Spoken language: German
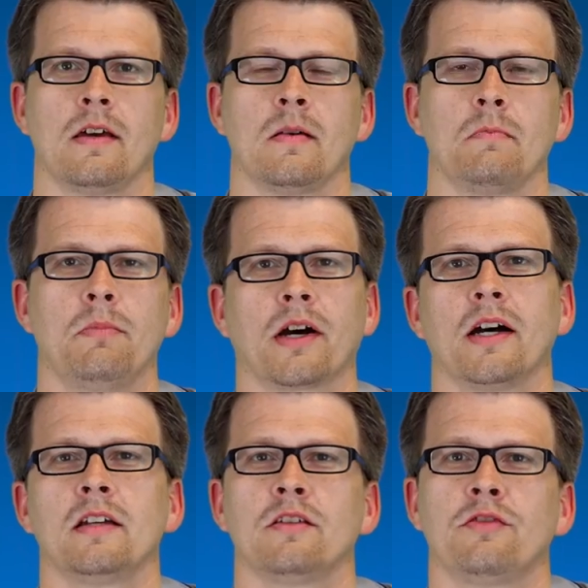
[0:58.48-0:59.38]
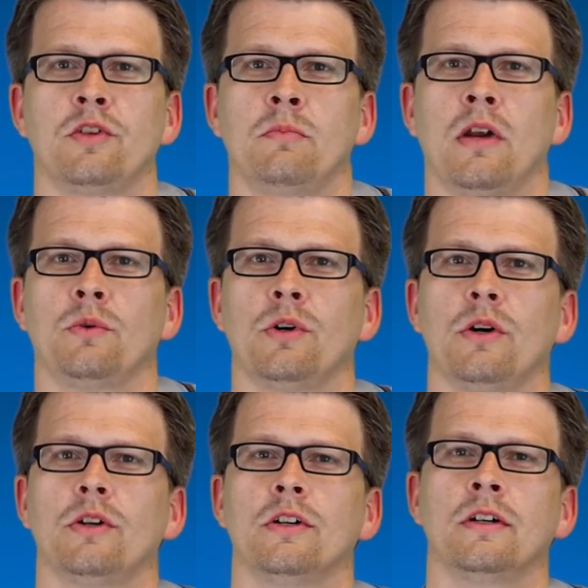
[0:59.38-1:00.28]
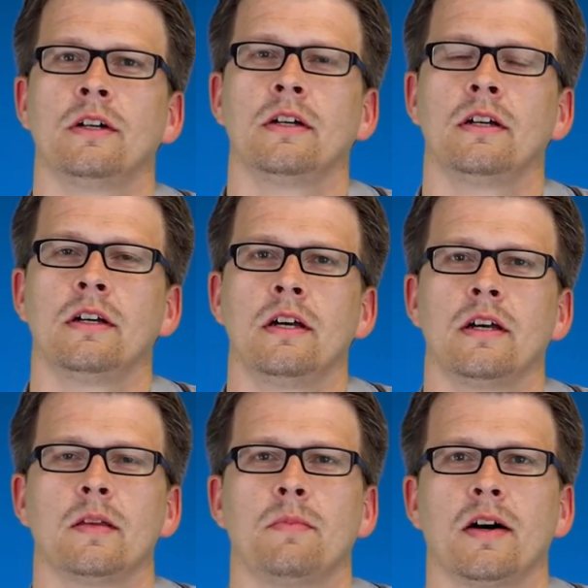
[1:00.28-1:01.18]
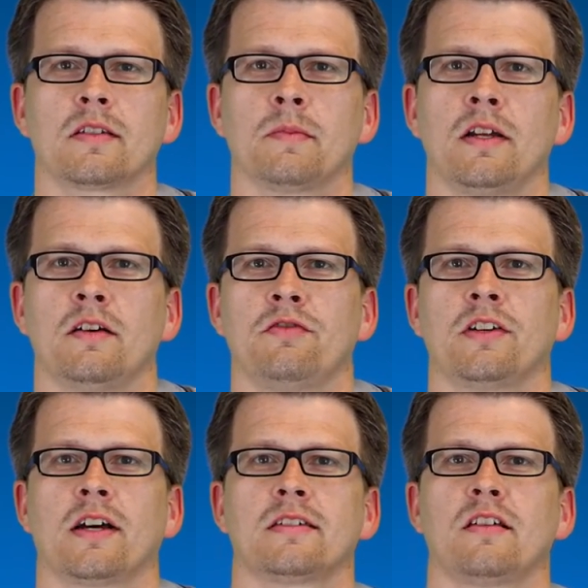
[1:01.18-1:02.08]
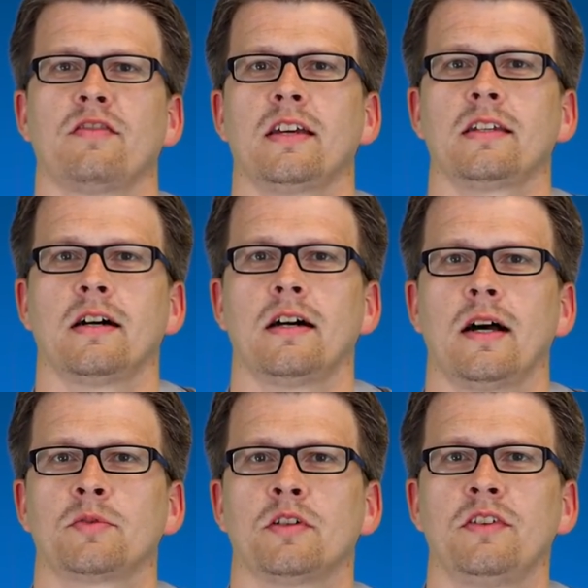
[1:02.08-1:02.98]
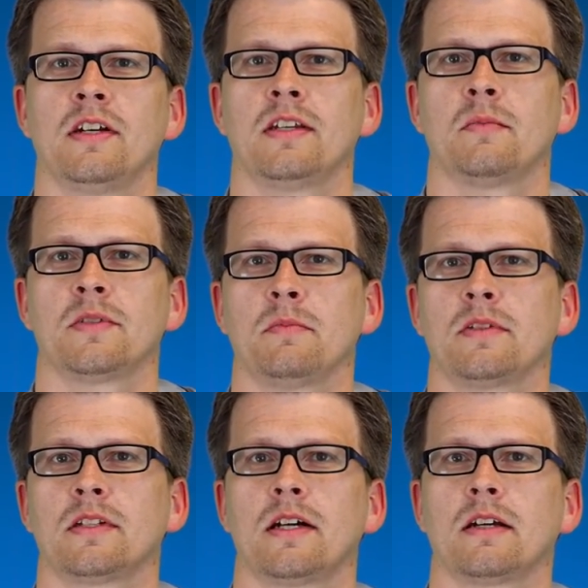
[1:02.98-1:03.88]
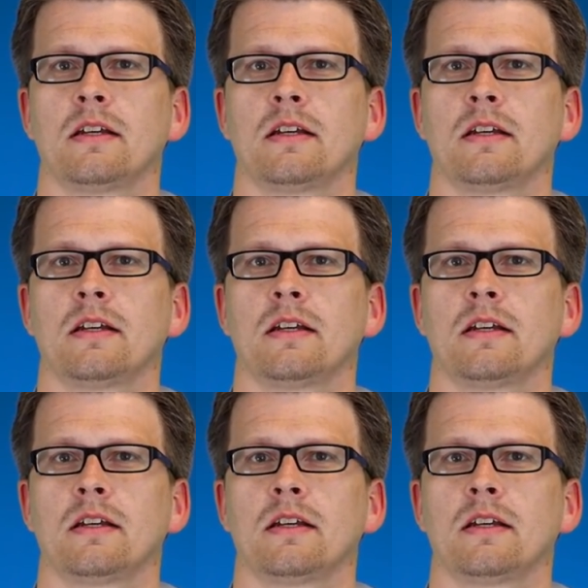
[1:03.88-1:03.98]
Bereit für die blaue Hölle? Die Basketballer von Rasta Fechter absolvieren am Samstag